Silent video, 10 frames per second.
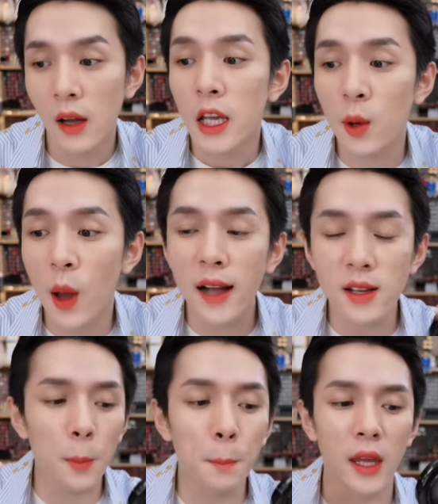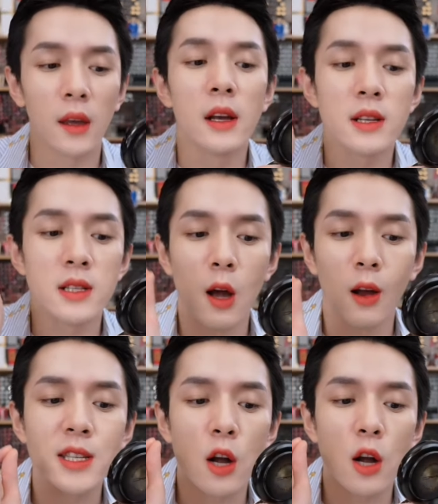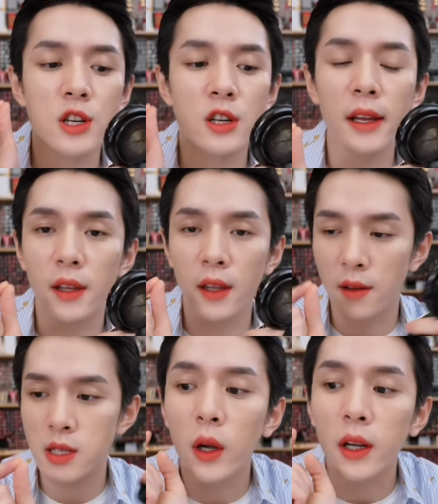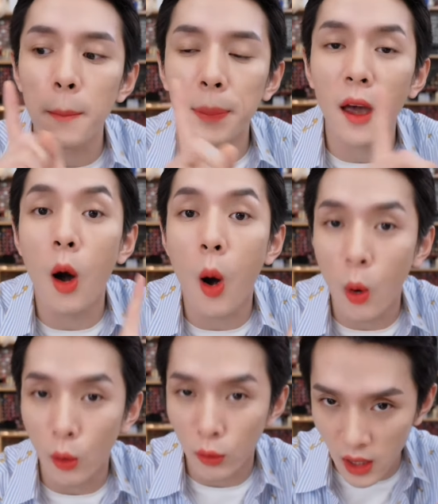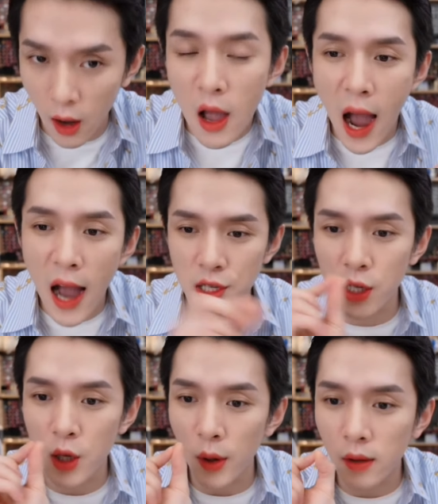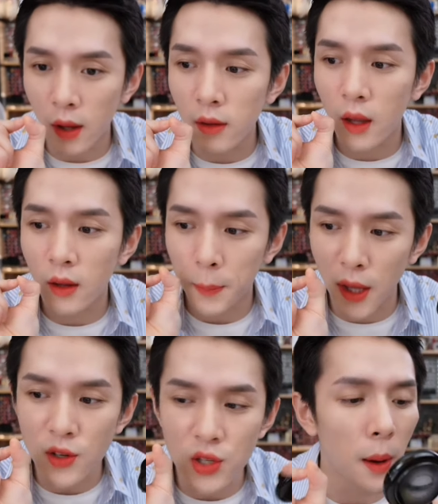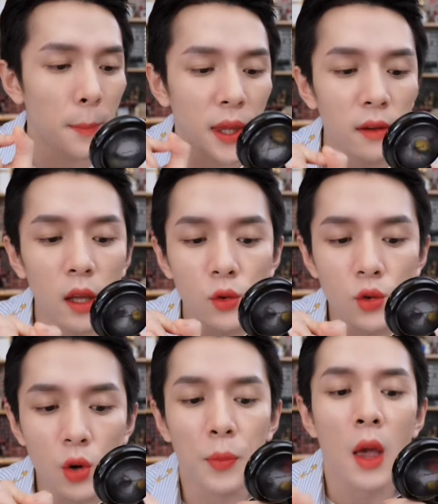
因为它是比小辣椒吃厘的颜色会更偏红调，它是有一点点的偏什么？偏那一种，